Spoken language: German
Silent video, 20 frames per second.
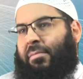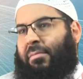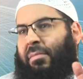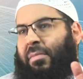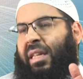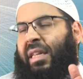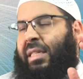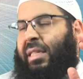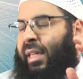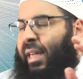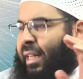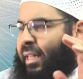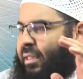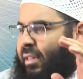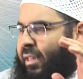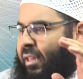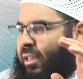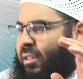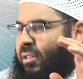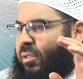des
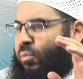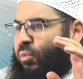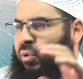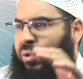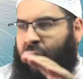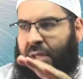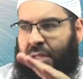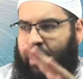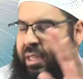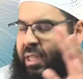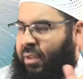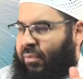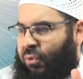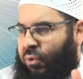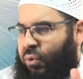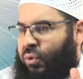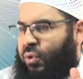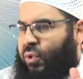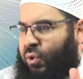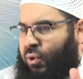Atheismus ist die
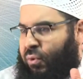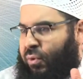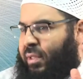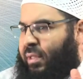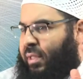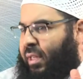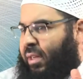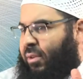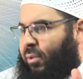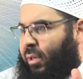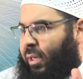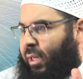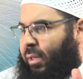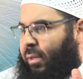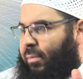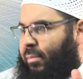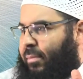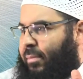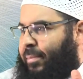Evolutionstheorie.